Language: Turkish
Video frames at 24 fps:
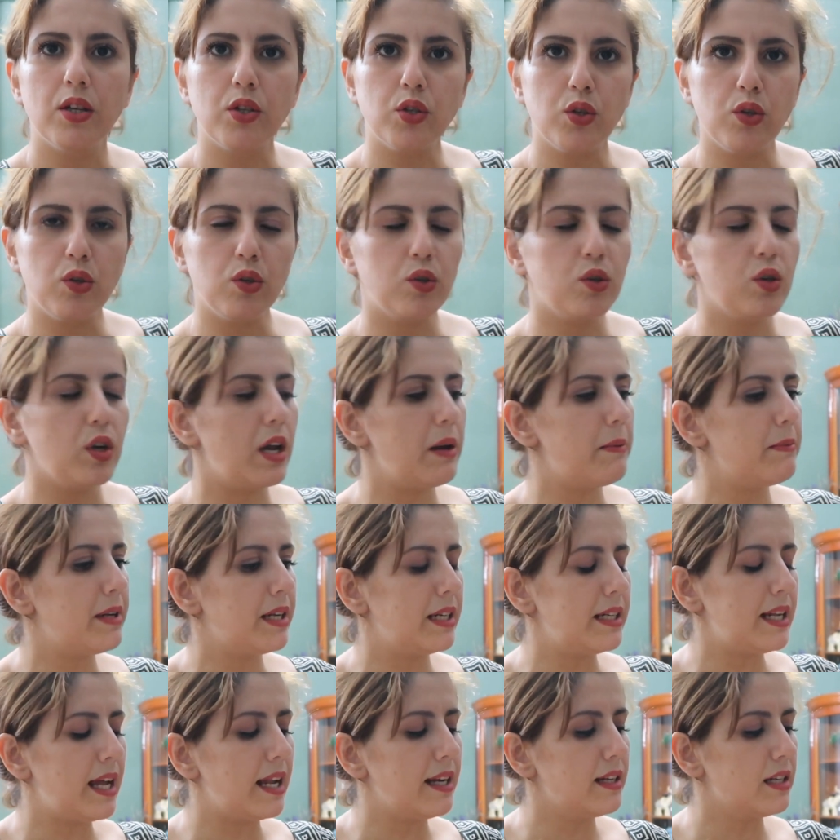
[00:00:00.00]
çünkü
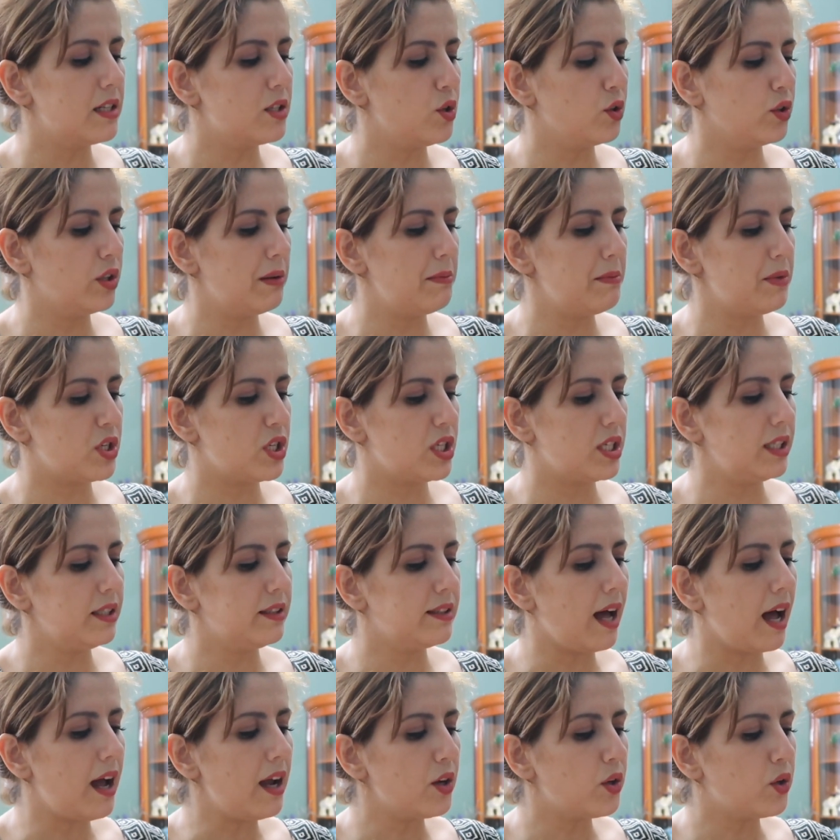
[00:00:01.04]
Emre'nin annesi
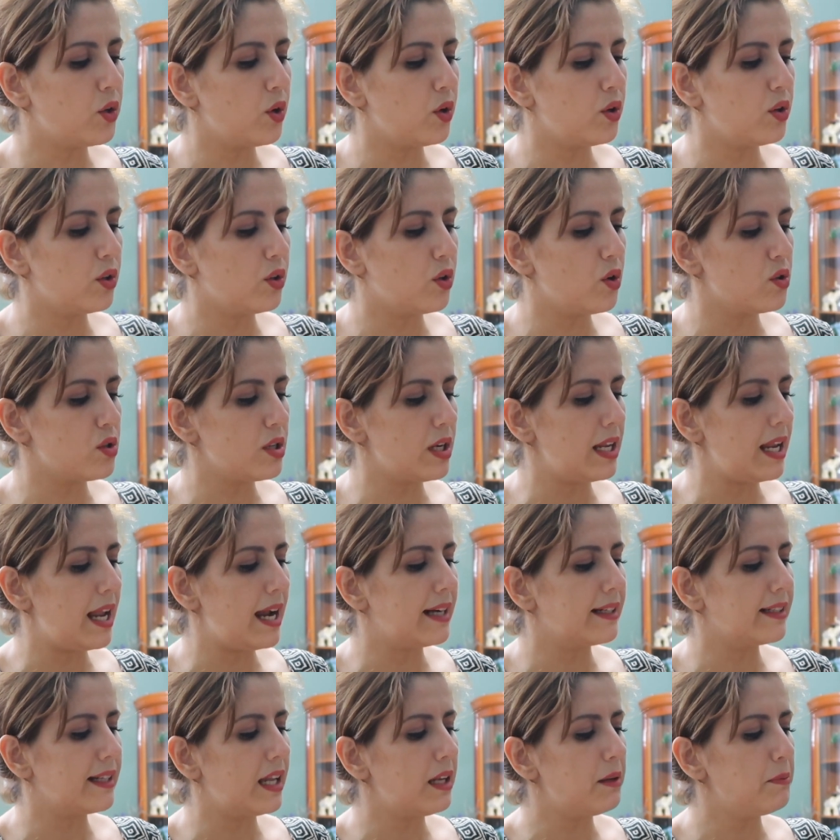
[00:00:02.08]
Ödemişli dağ köyü
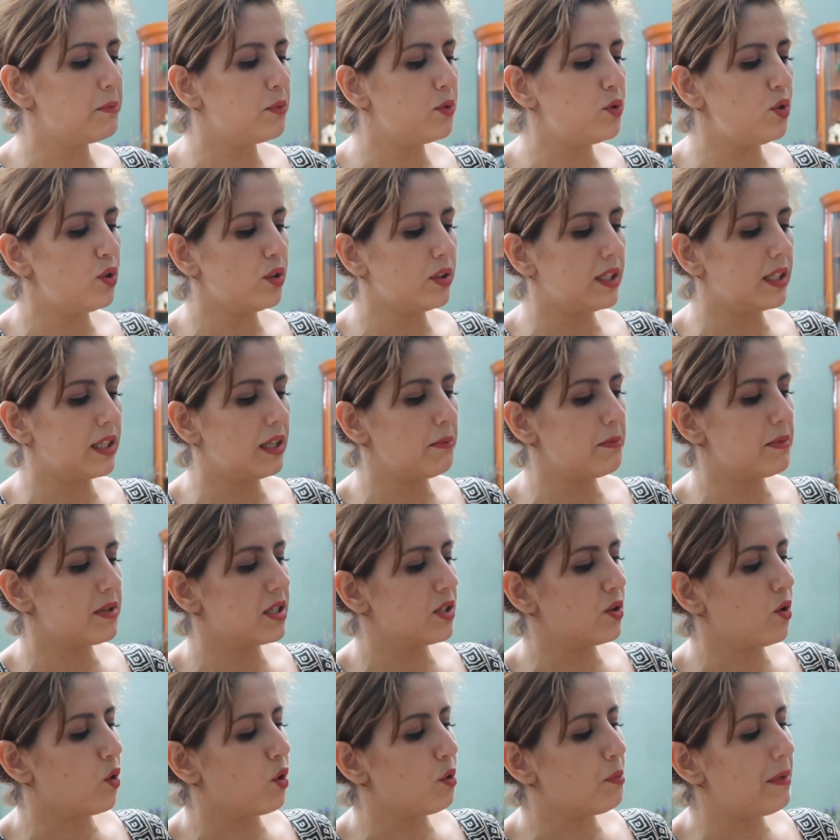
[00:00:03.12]
köselerden büyük
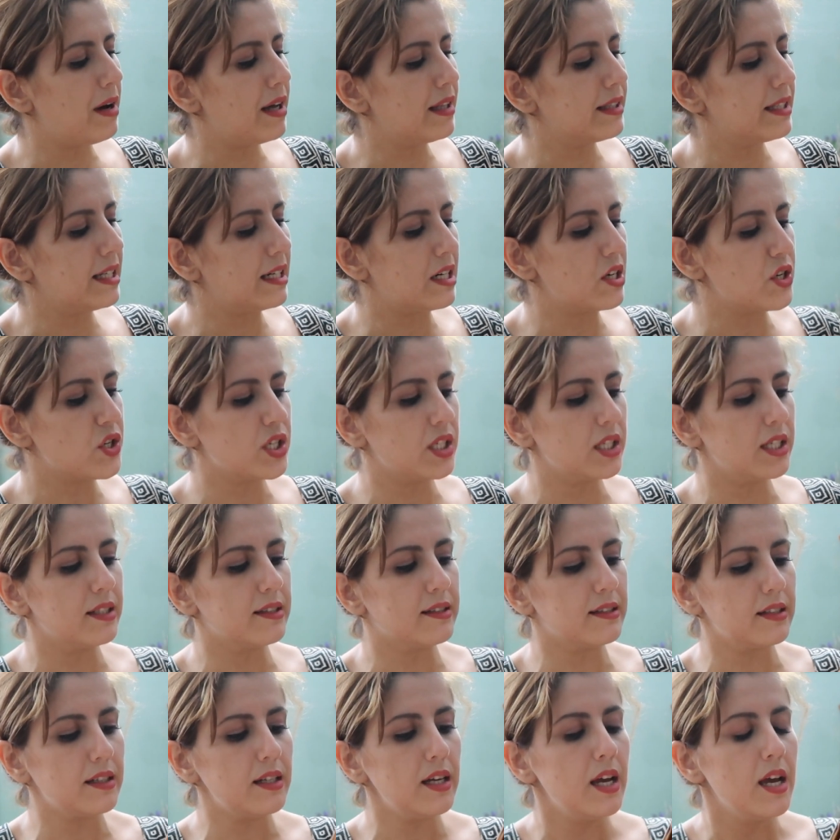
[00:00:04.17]
dedemizin ormanda
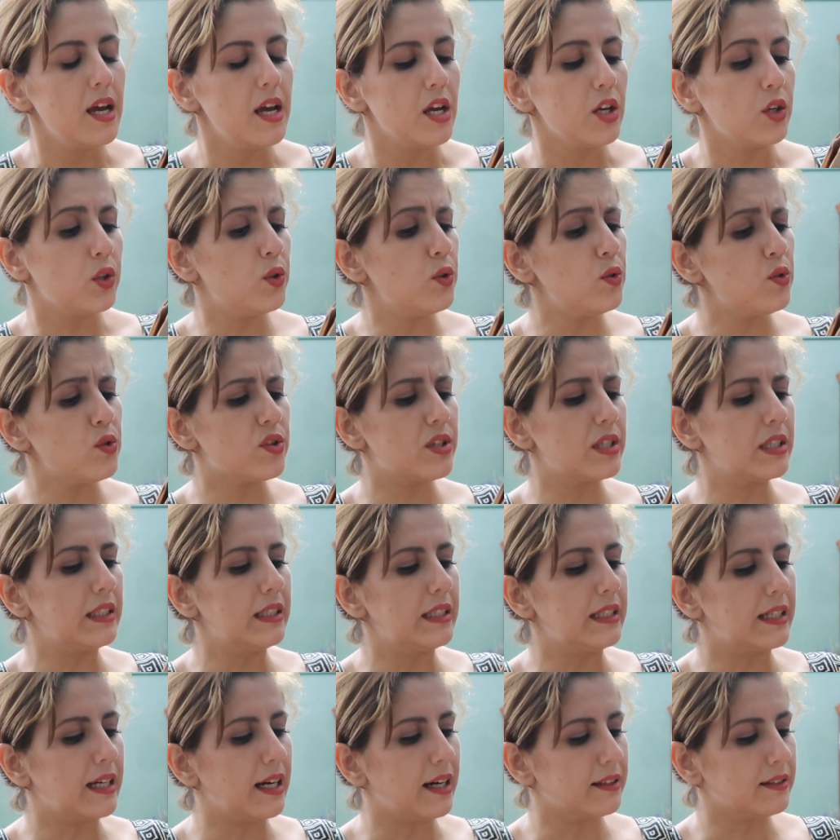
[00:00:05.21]
aşıladığı 100
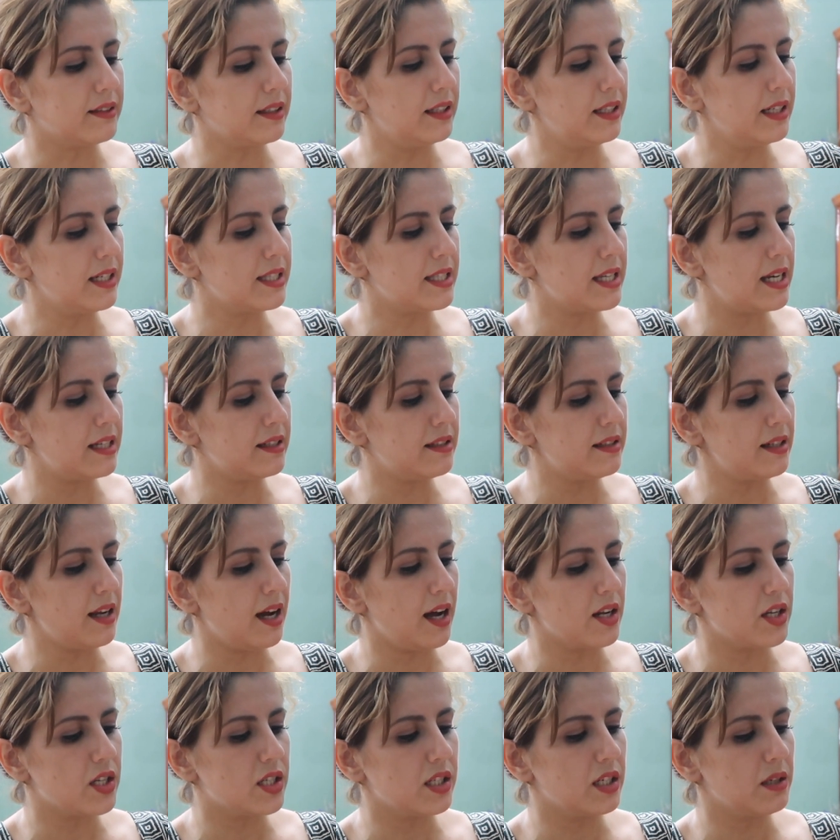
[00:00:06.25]
yıllık atalık zeytin
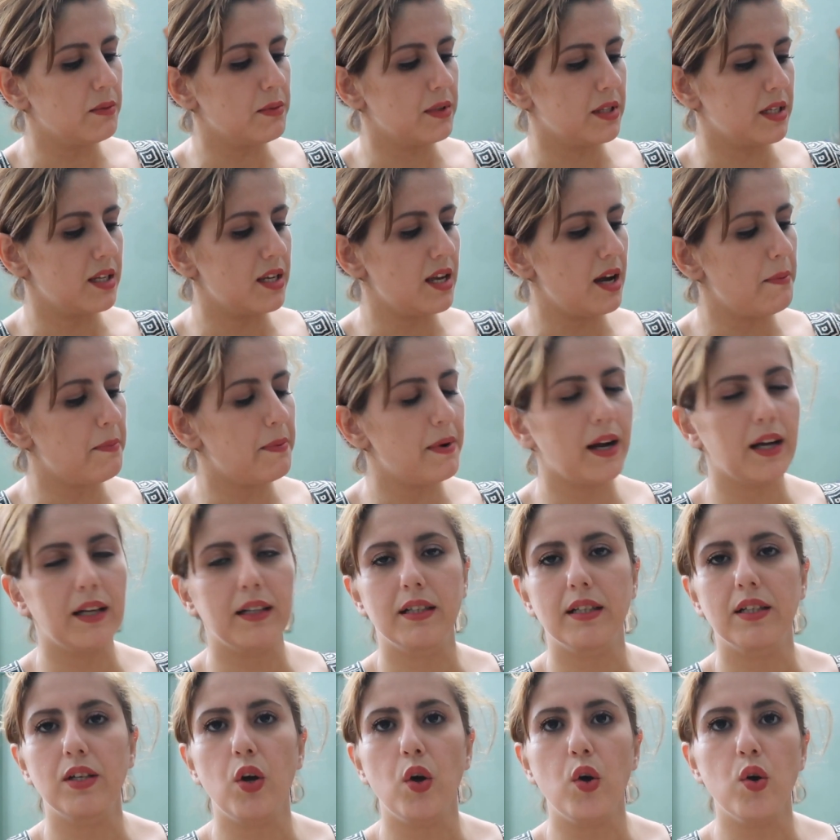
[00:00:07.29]
ağaçlarımızın
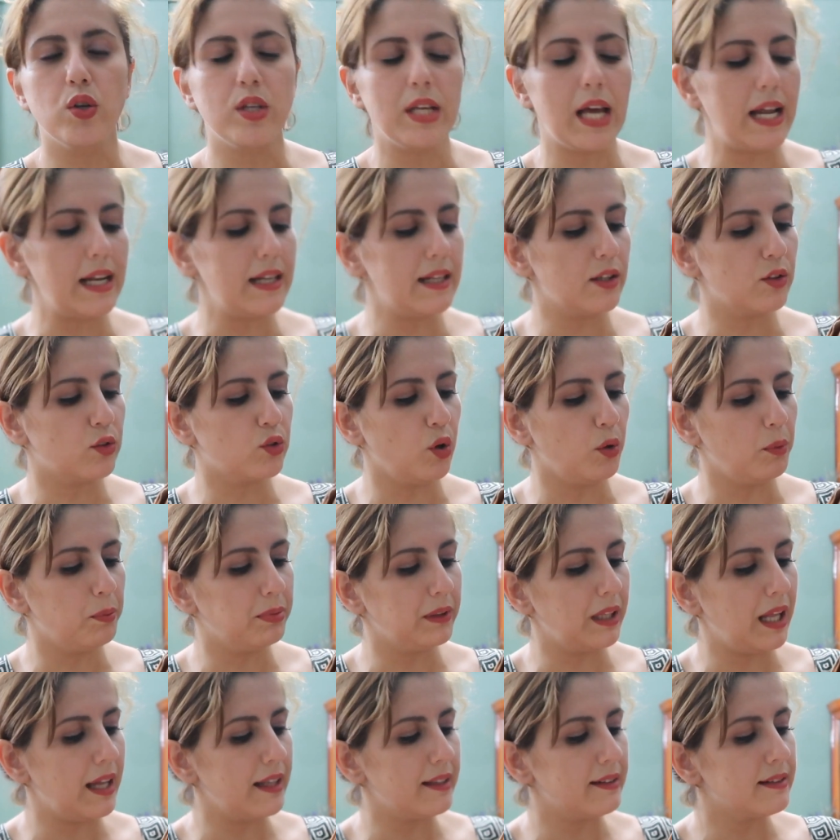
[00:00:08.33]
yaprakları özenle
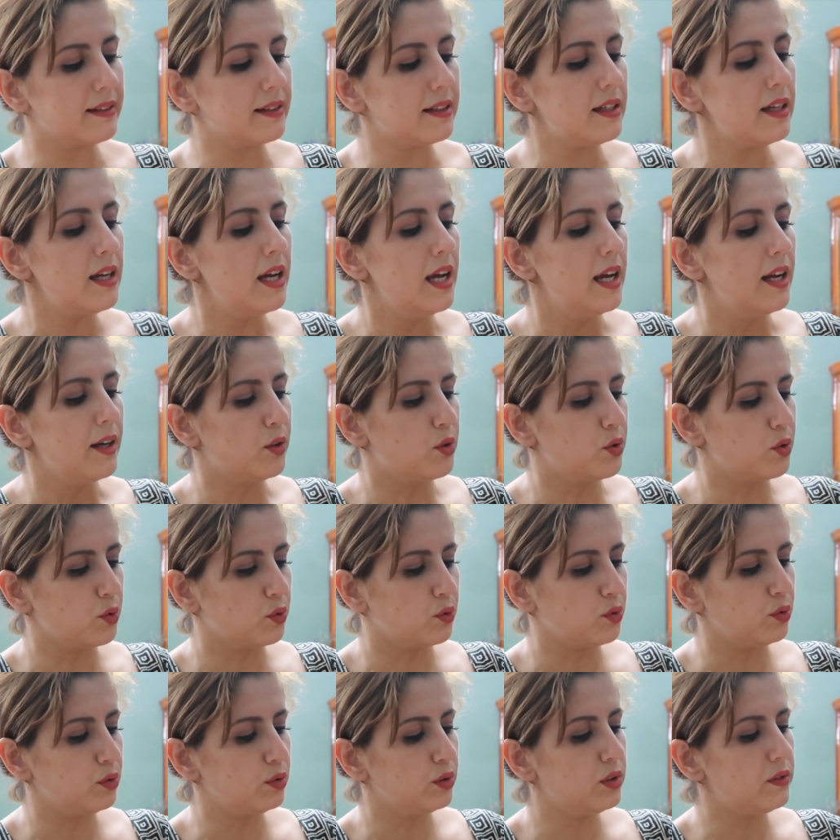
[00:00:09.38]
toplandı,
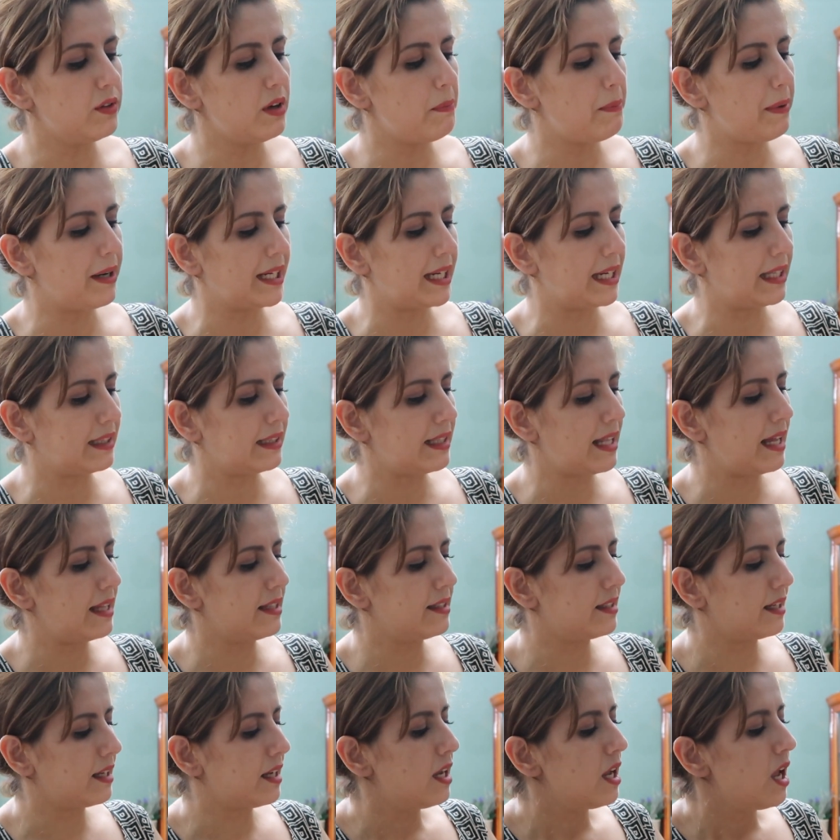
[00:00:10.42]
kurutuldu ve
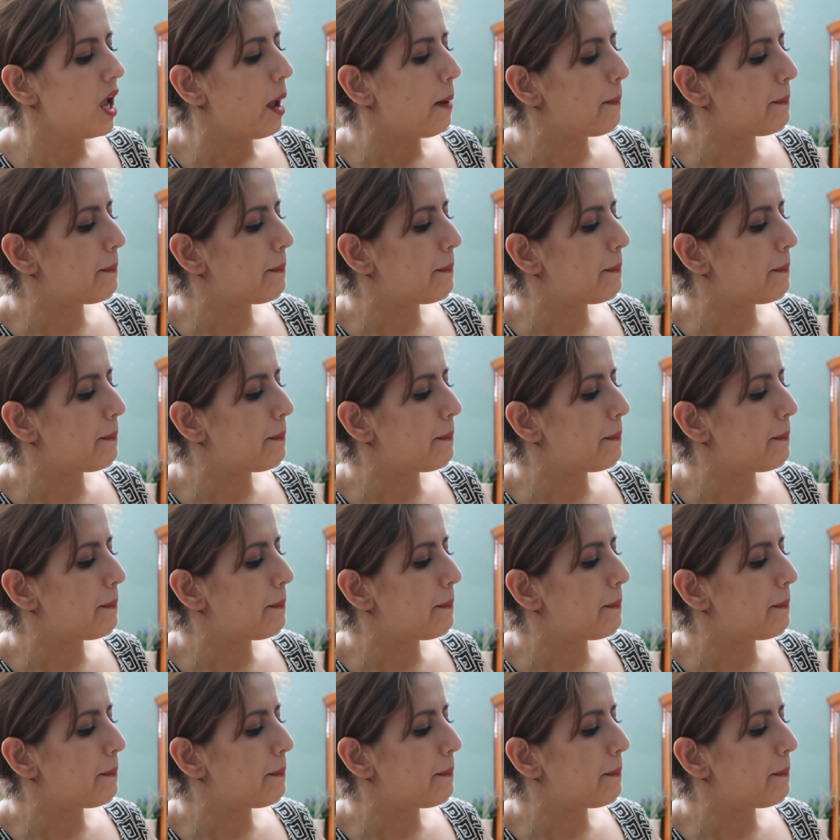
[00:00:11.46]
paketlendi.